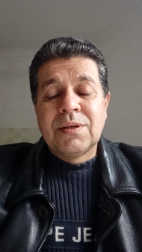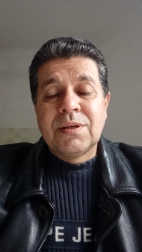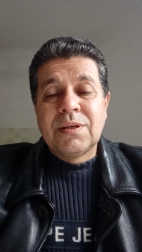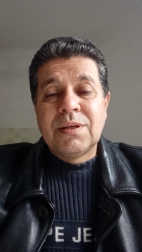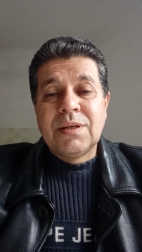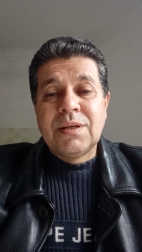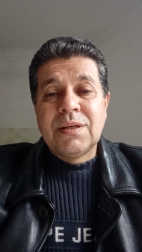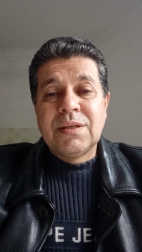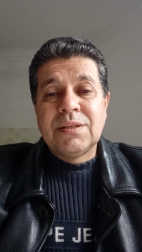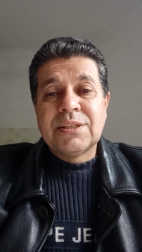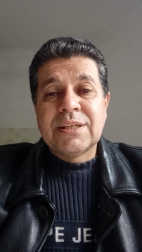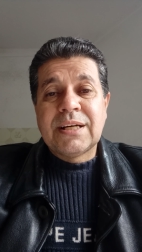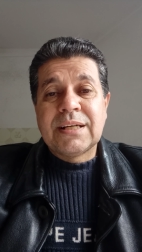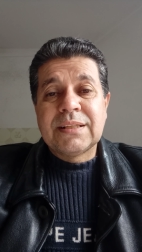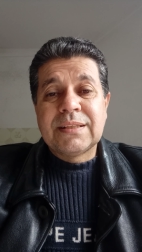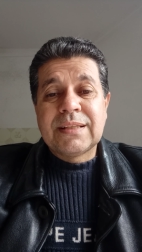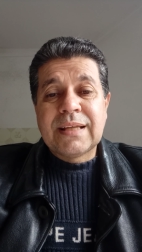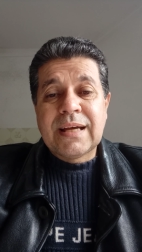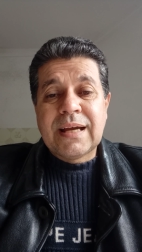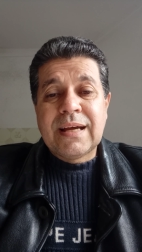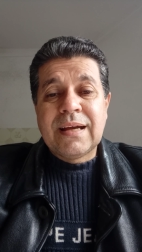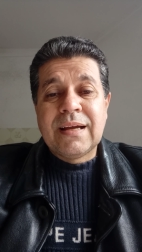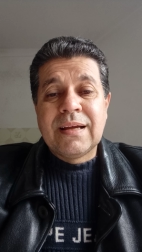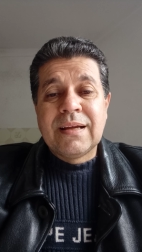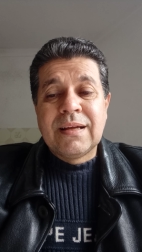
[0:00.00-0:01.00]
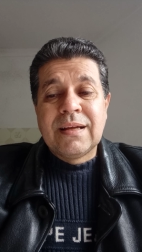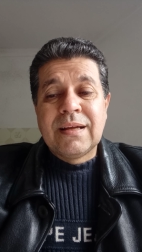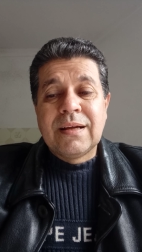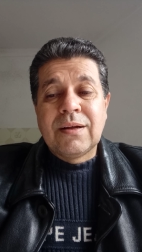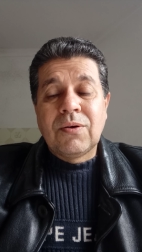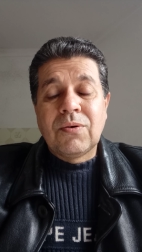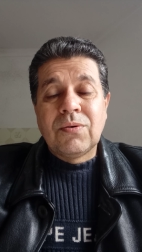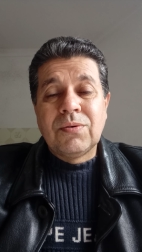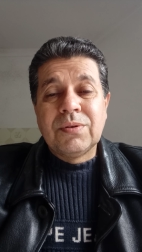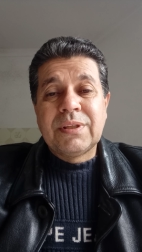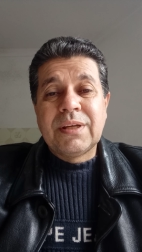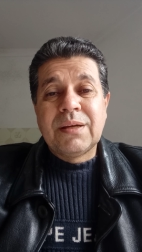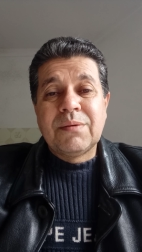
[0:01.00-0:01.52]
que já está
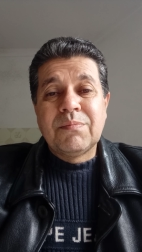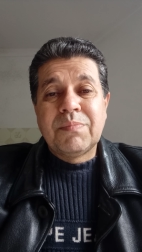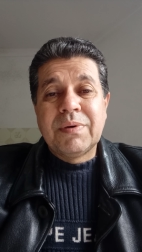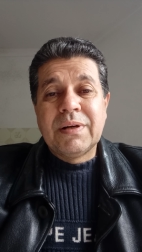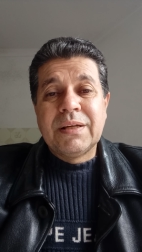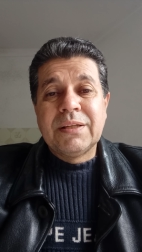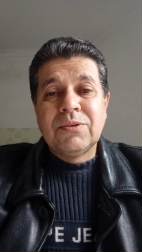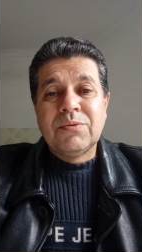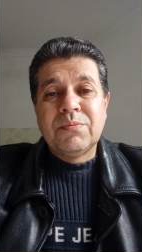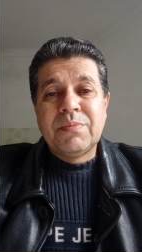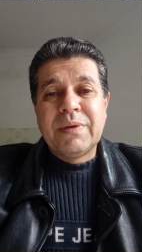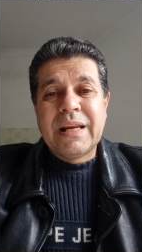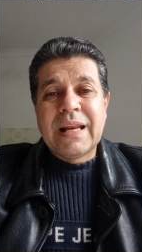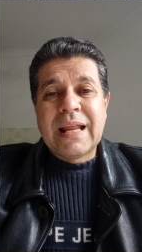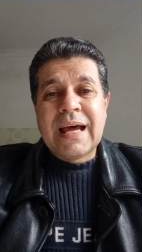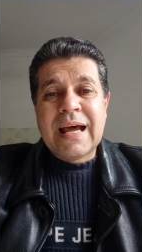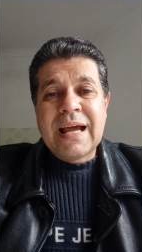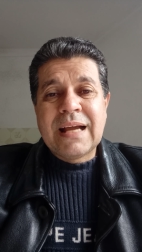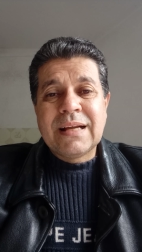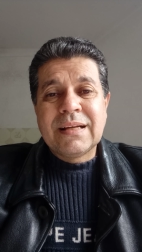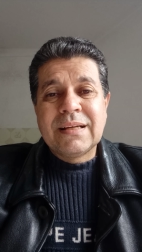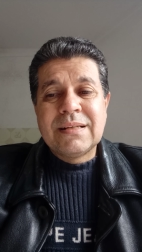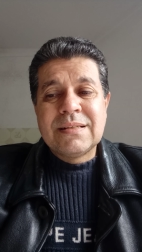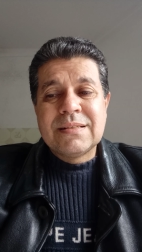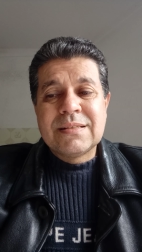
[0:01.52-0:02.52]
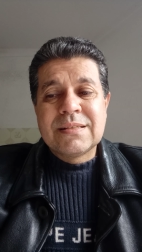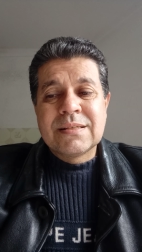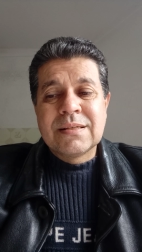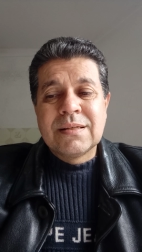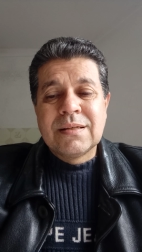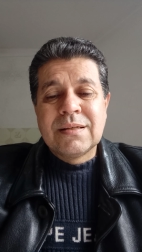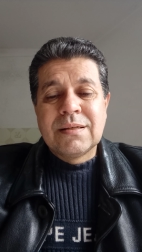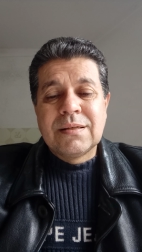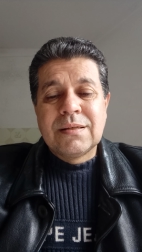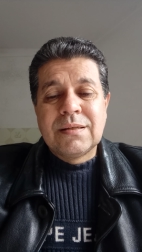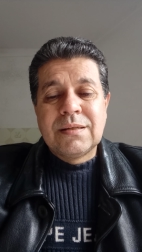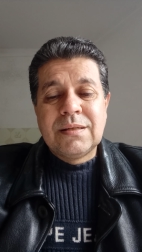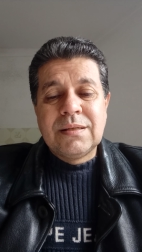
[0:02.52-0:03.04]
contemplando milagres
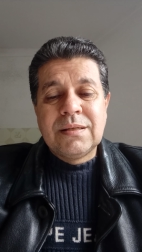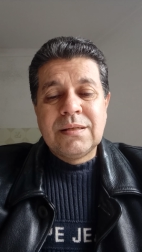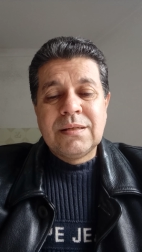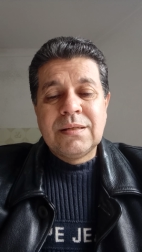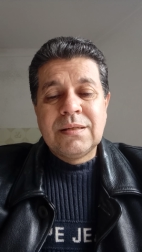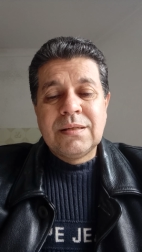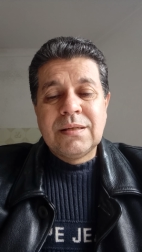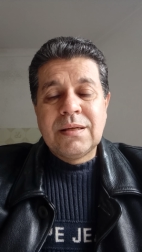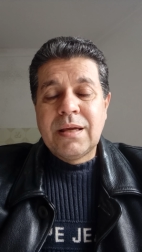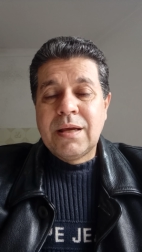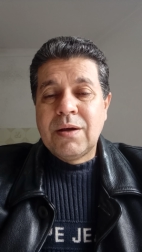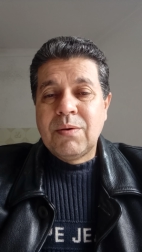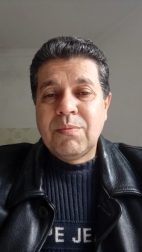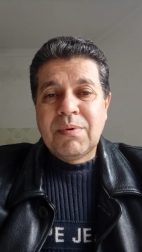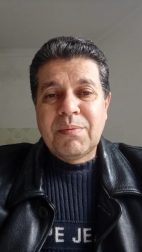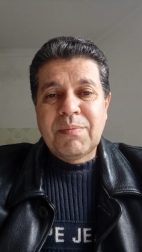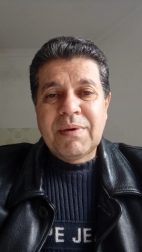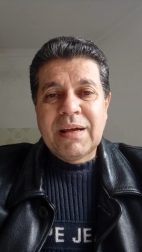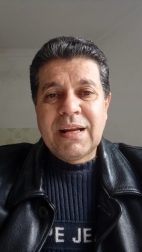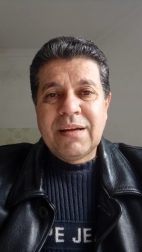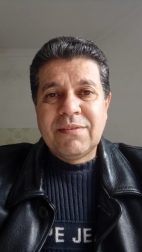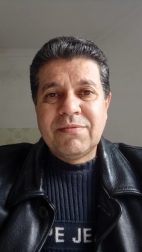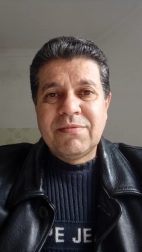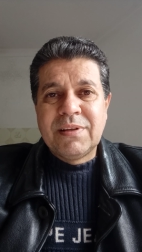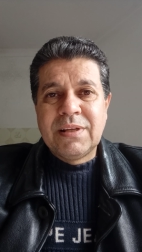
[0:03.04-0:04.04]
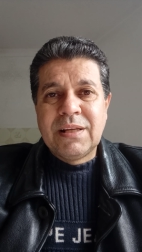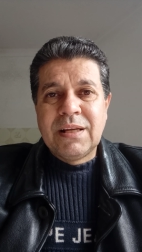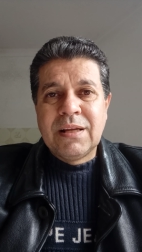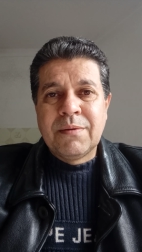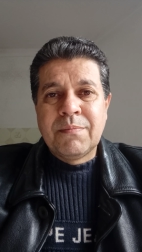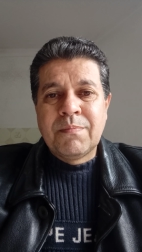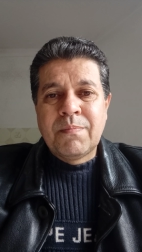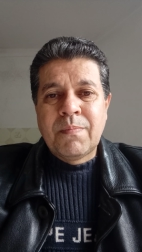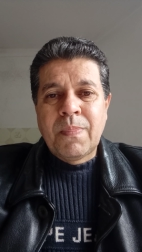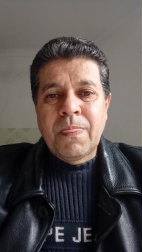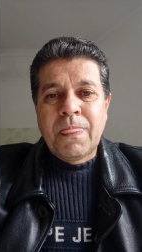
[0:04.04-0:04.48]
e é uma maravilha.